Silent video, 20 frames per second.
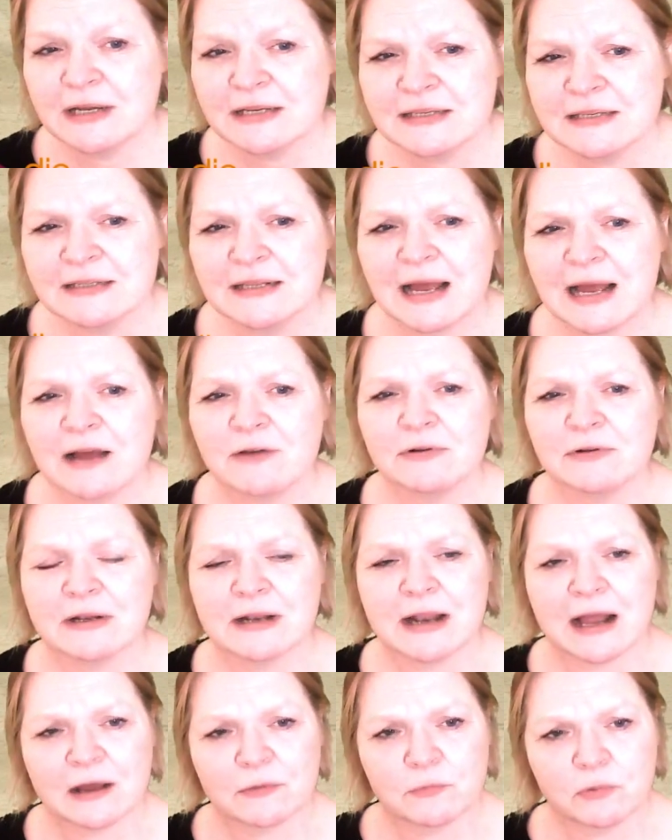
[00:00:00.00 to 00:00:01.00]
das nach
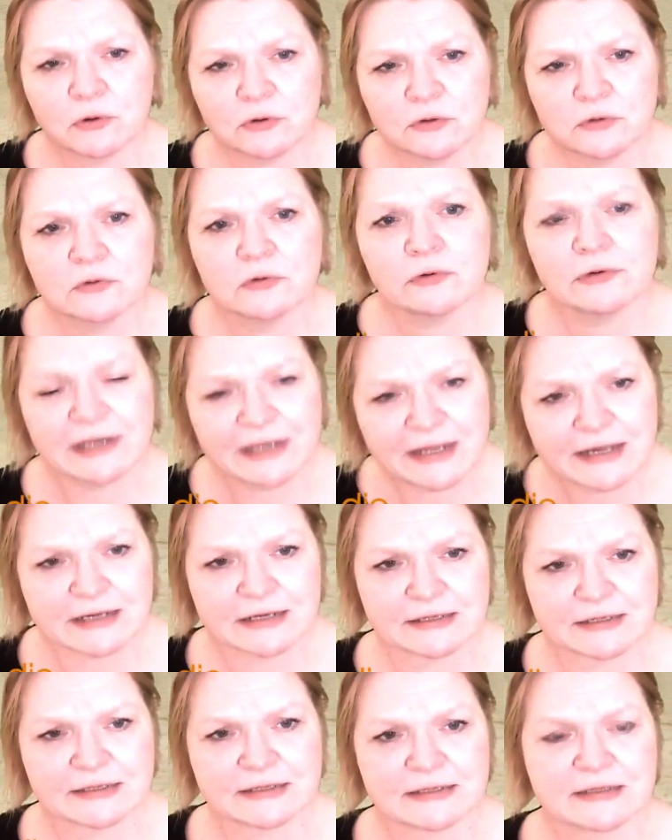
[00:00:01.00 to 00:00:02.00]
und nach
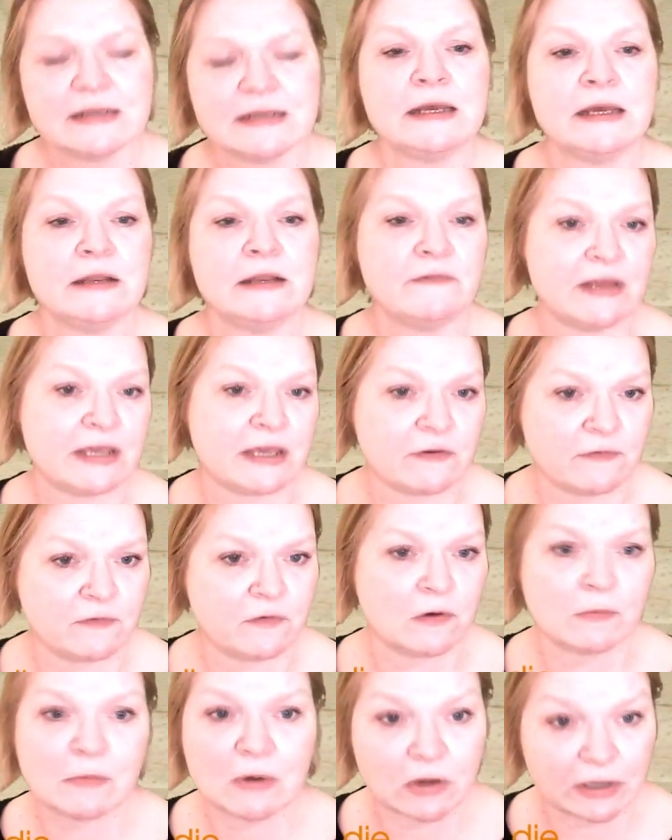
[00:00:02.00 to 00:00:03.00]
protokollierst, in welcher
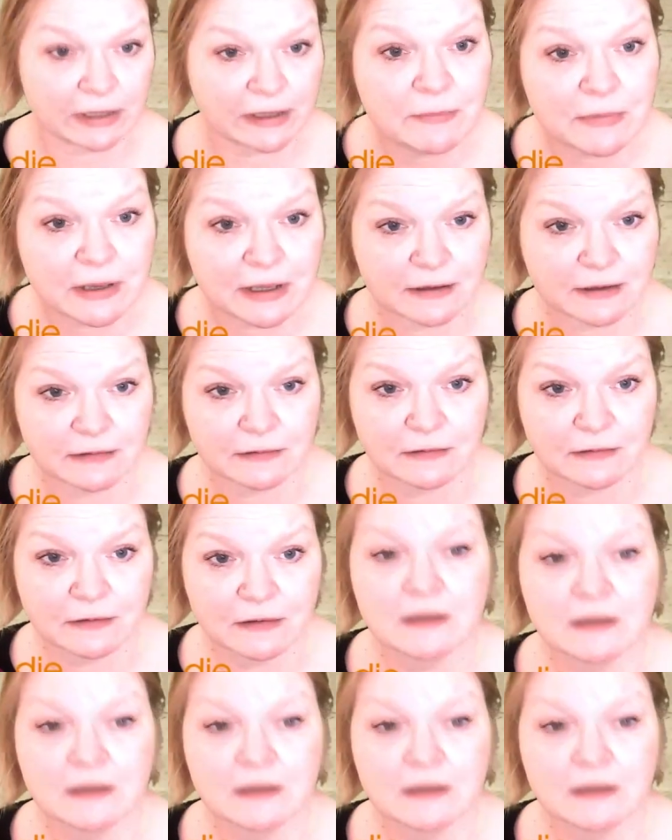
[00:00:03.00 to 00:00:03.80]
Form auch immer,